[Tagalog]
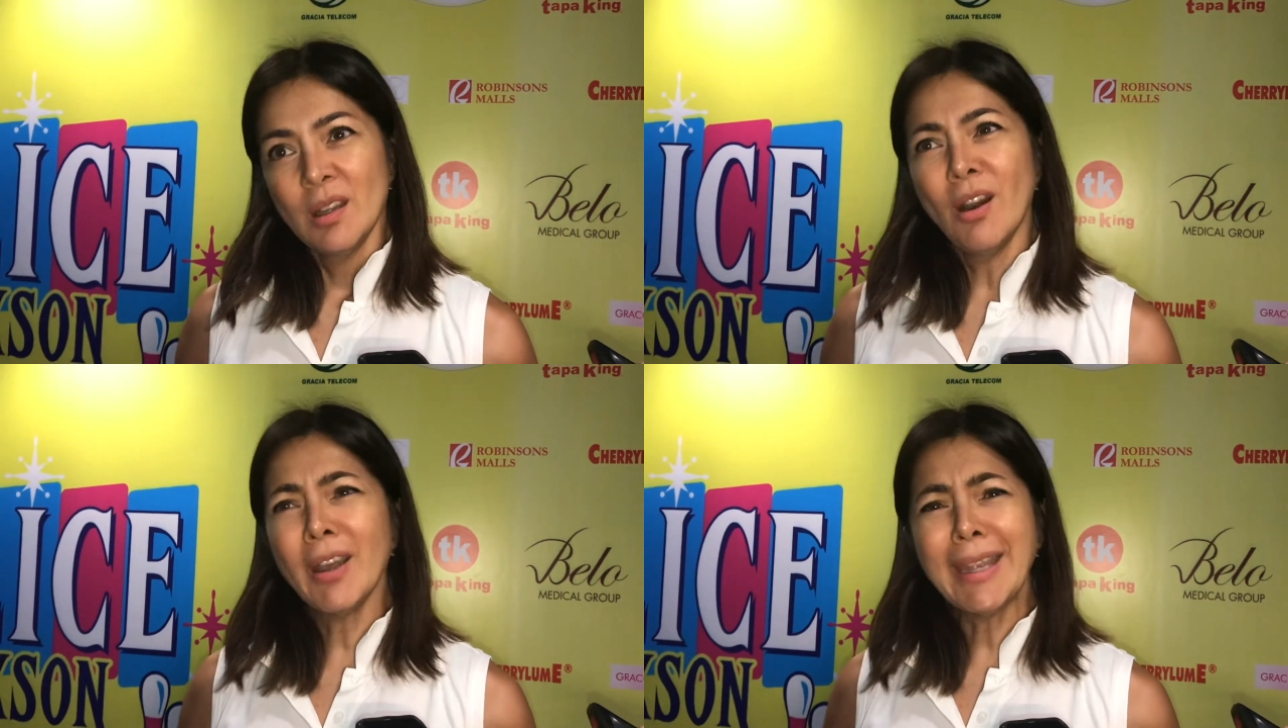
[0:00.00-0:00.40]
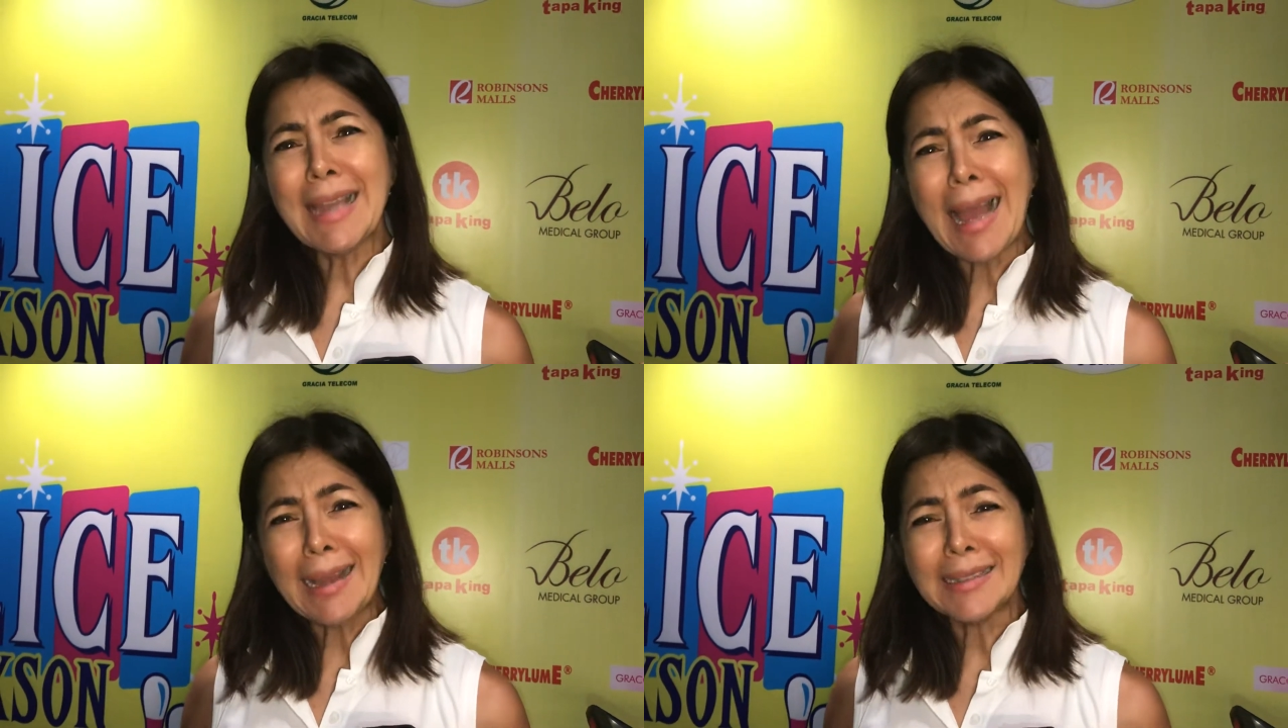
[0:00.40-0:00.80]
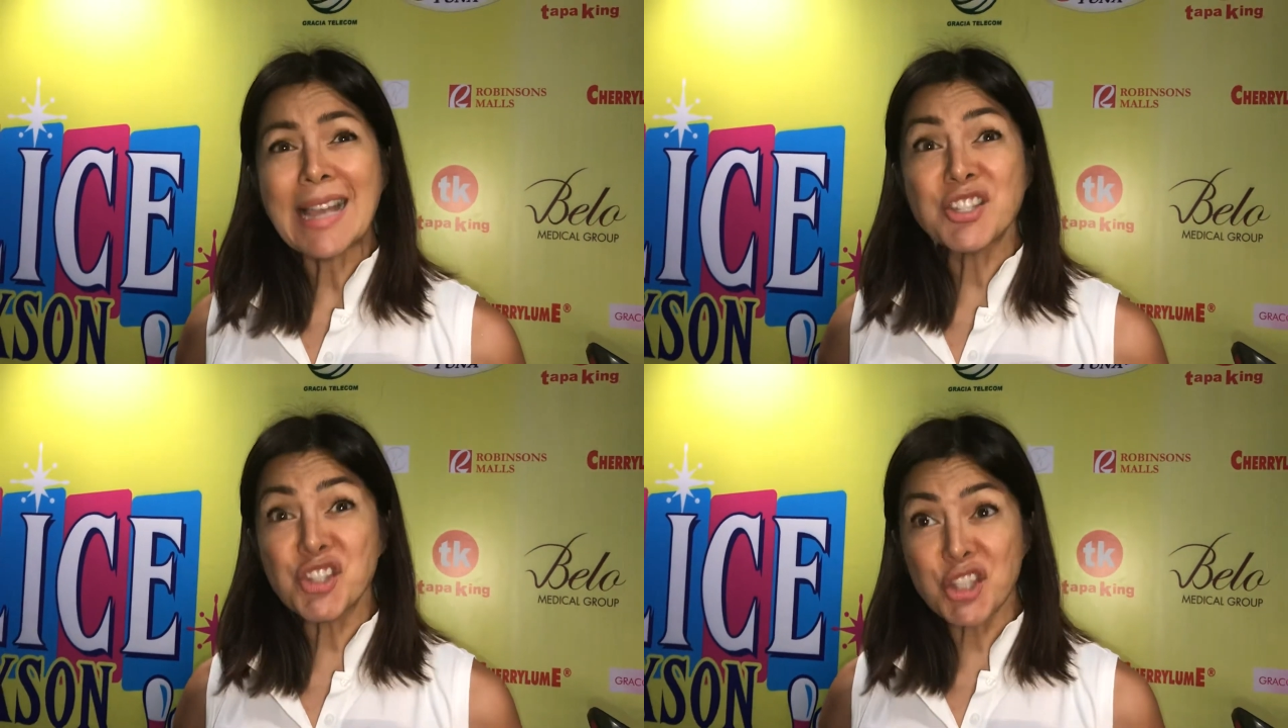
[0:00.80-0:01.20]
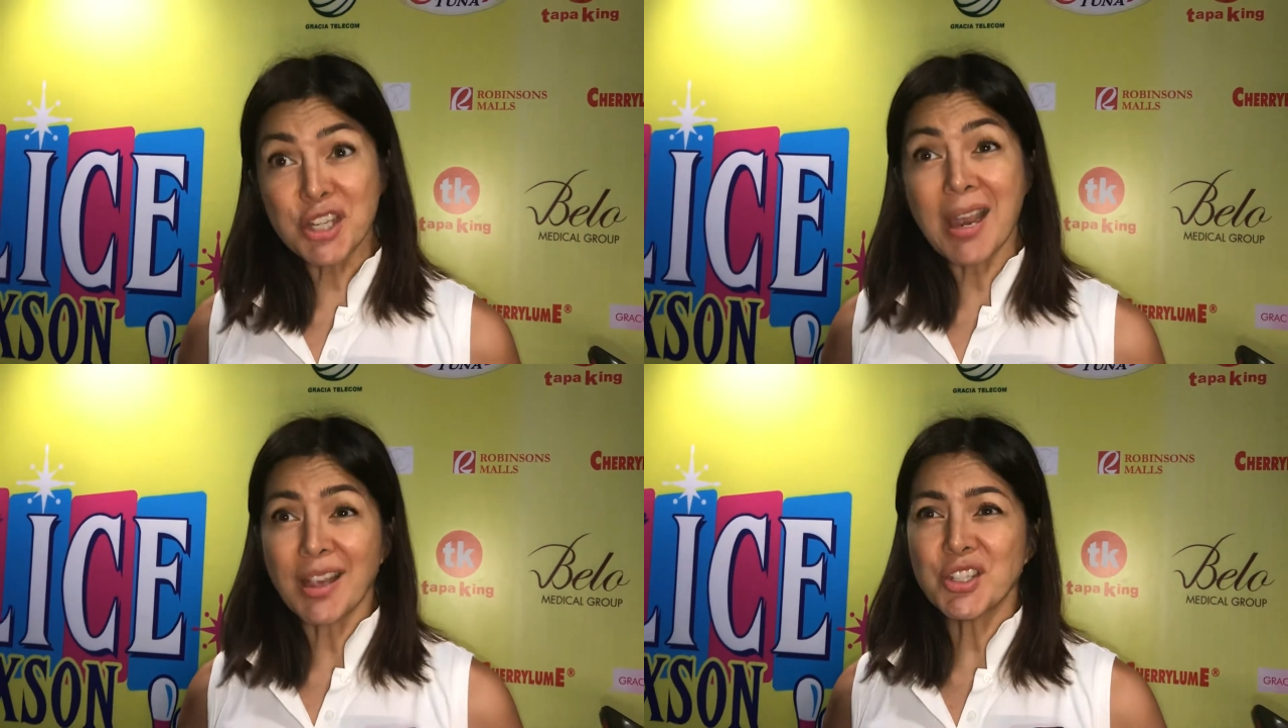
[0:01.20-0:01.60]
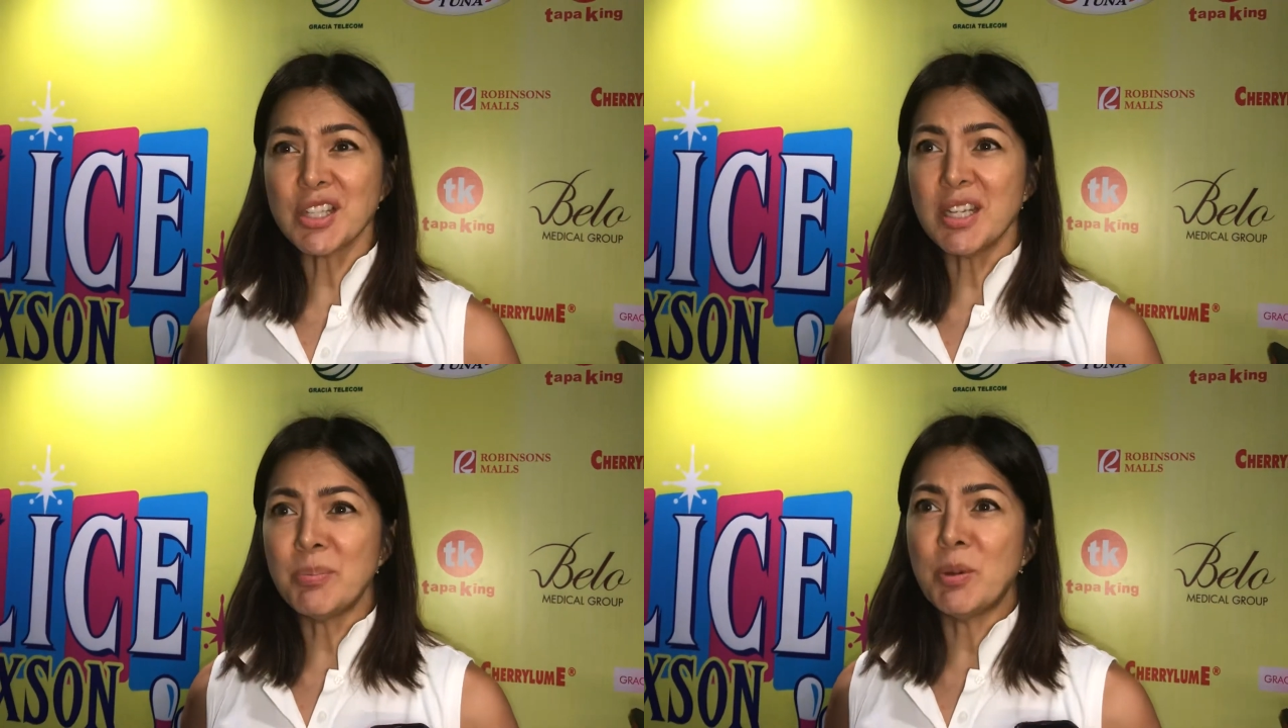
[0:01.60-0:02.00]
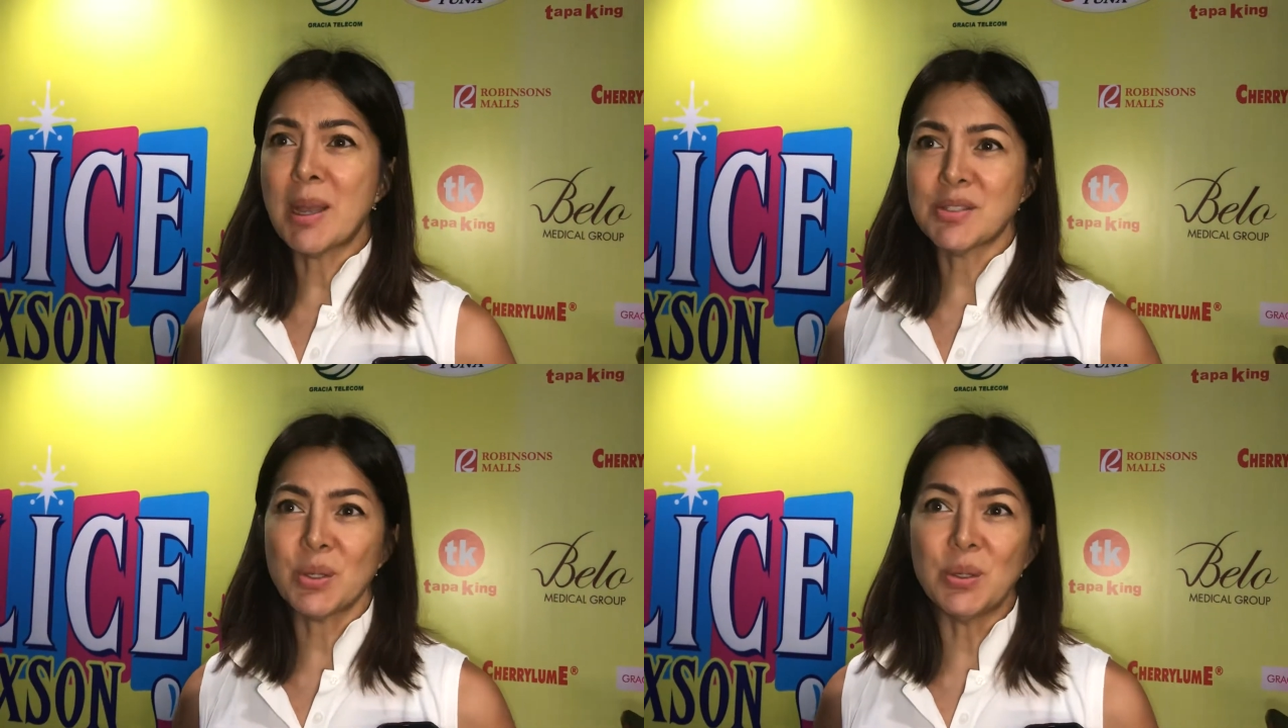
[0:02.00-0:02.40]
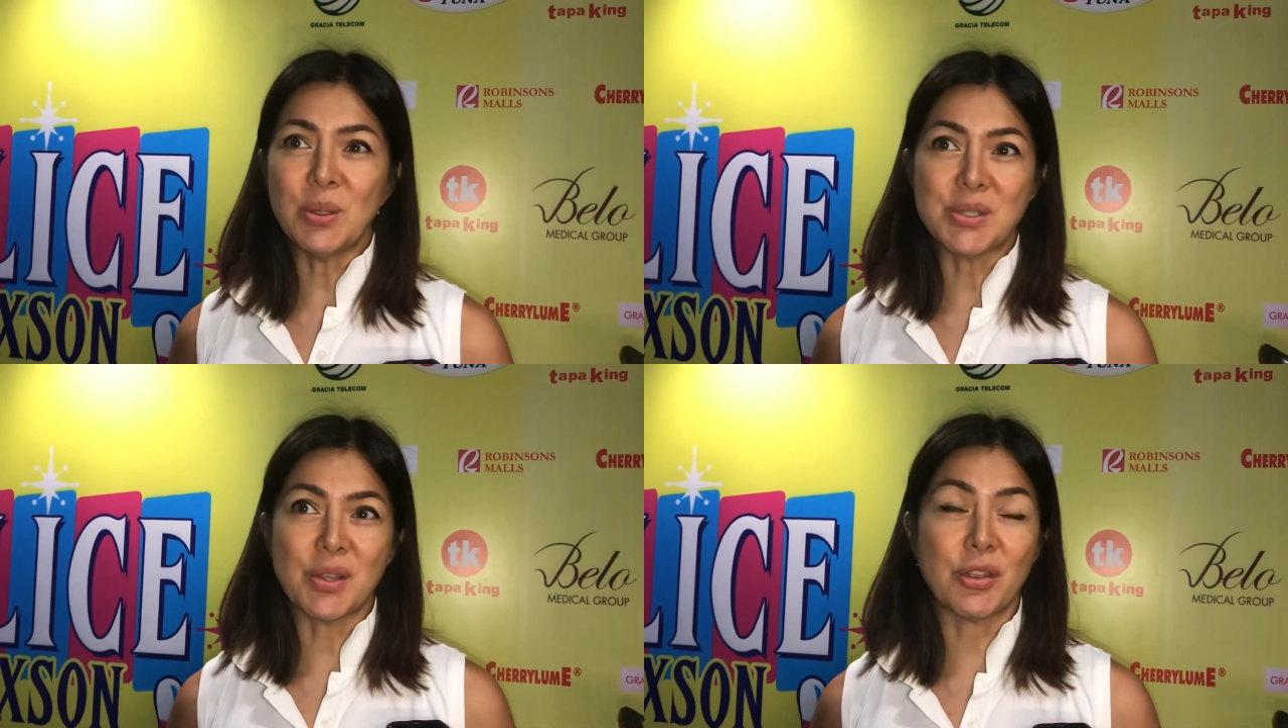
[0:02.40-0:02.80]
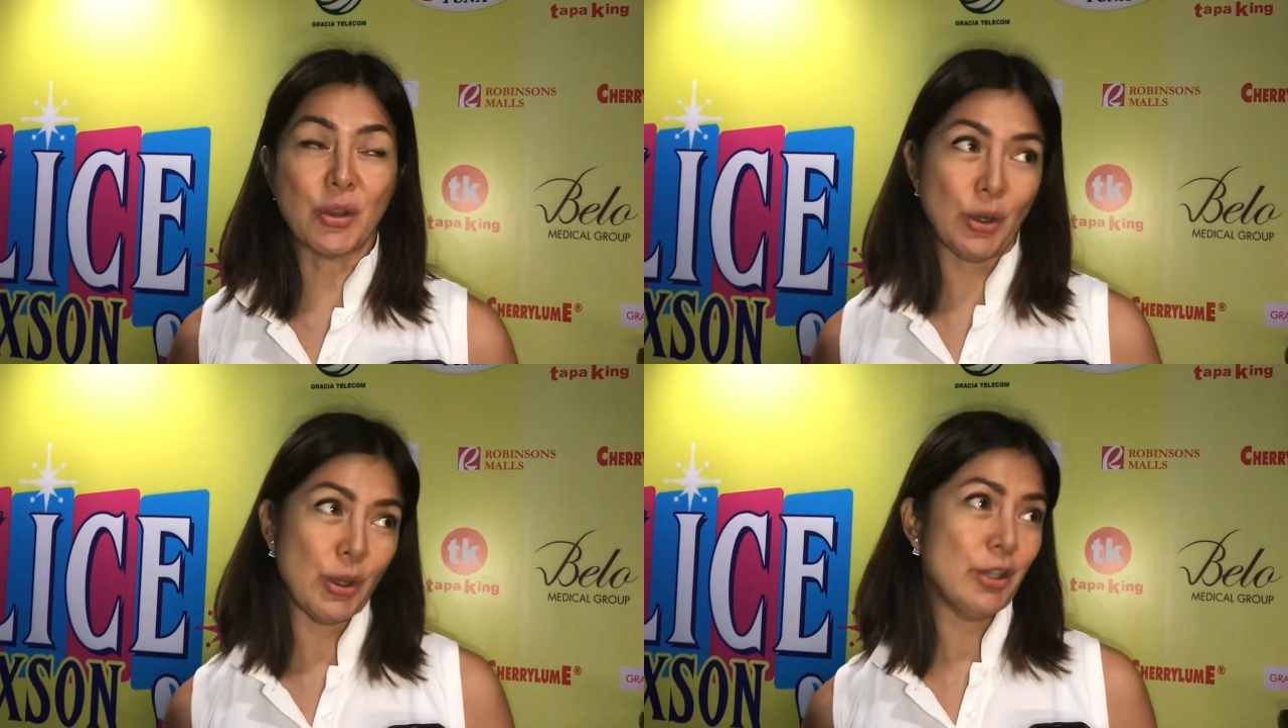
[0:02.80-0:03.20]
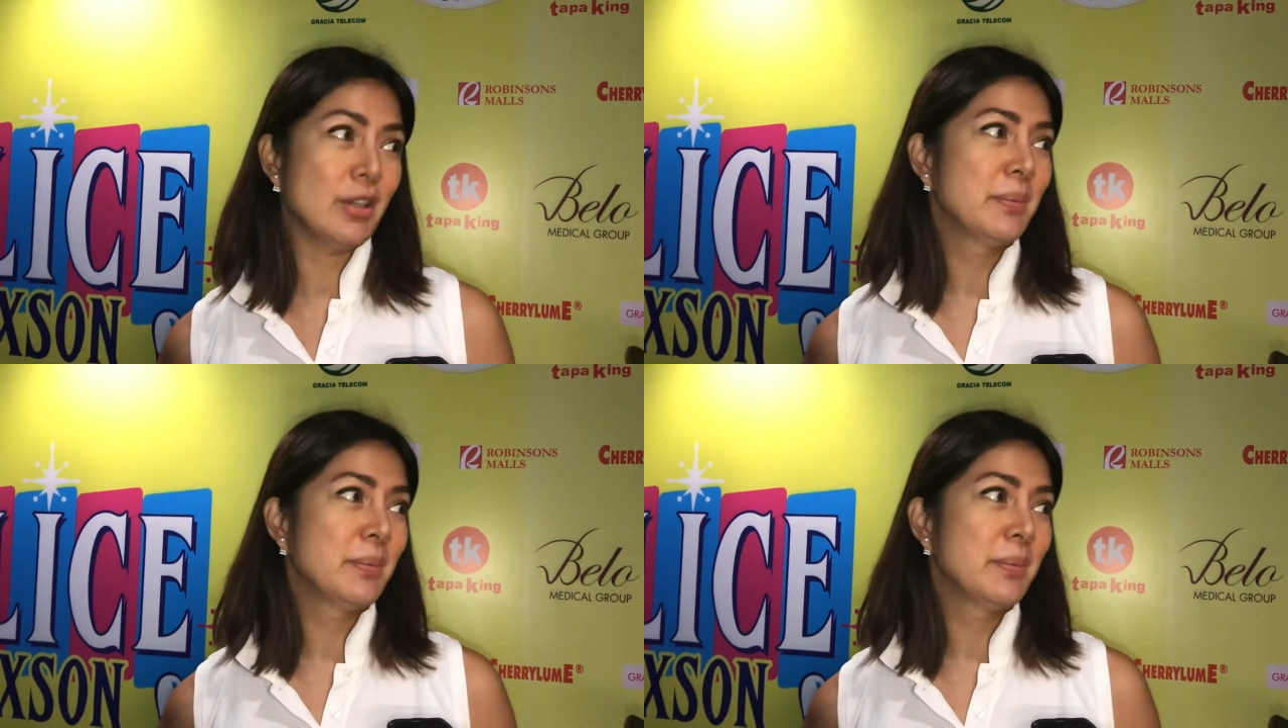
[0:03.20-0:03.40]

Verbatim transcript: Okay lang. Last year actually, pumasok ako sa third.